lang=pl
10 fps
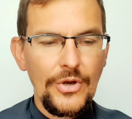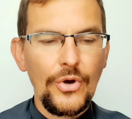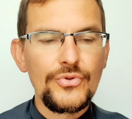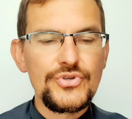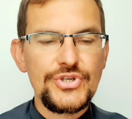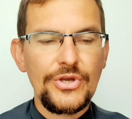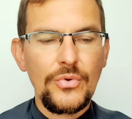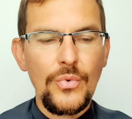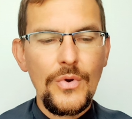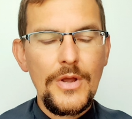
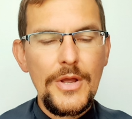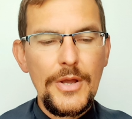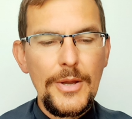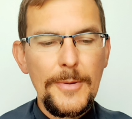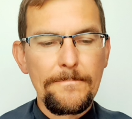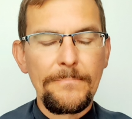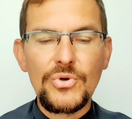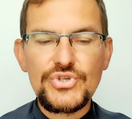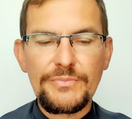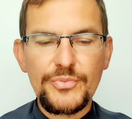Odrzekł:
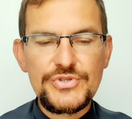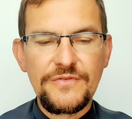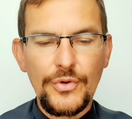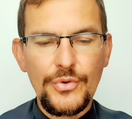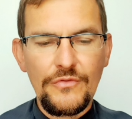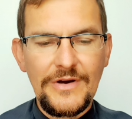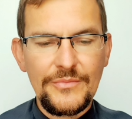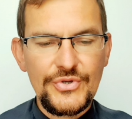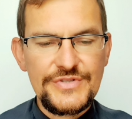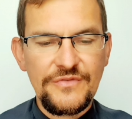Mosze pozwolił
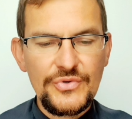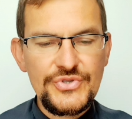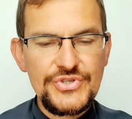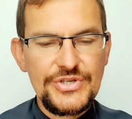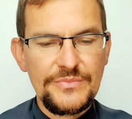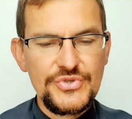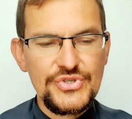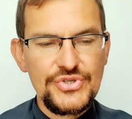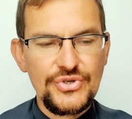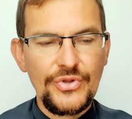wam rozwodzić się
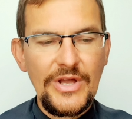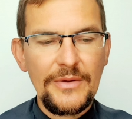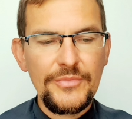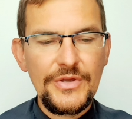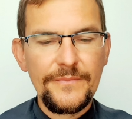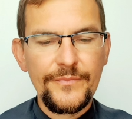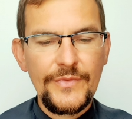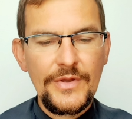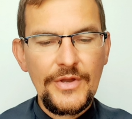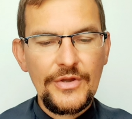z żonami,
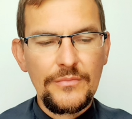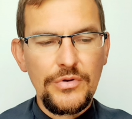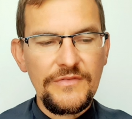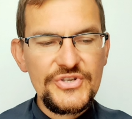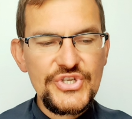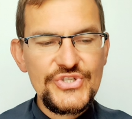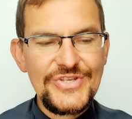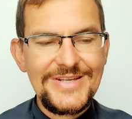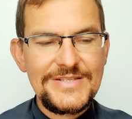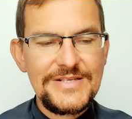bo wasze
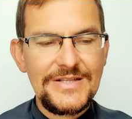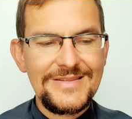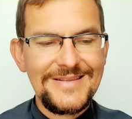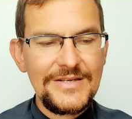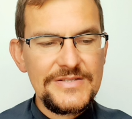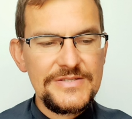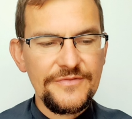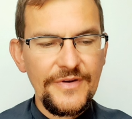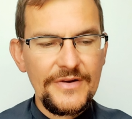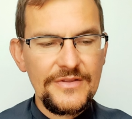serca tak
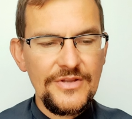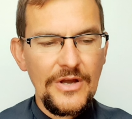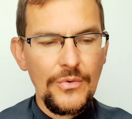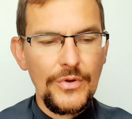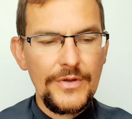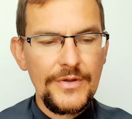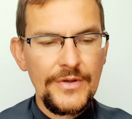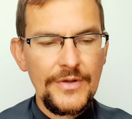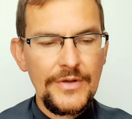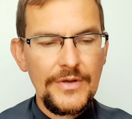stwardniały
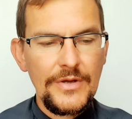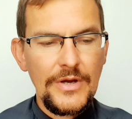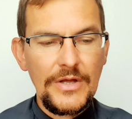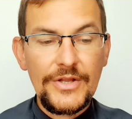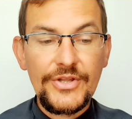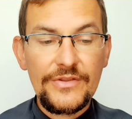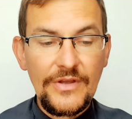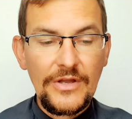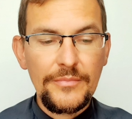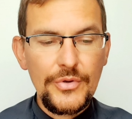ale nie
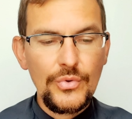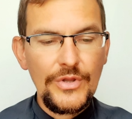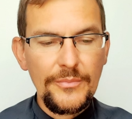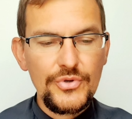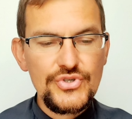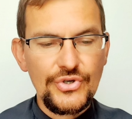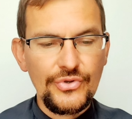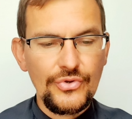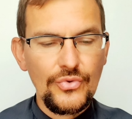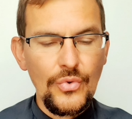tak było na
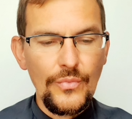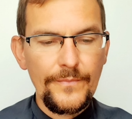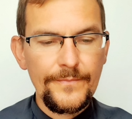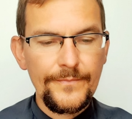początku.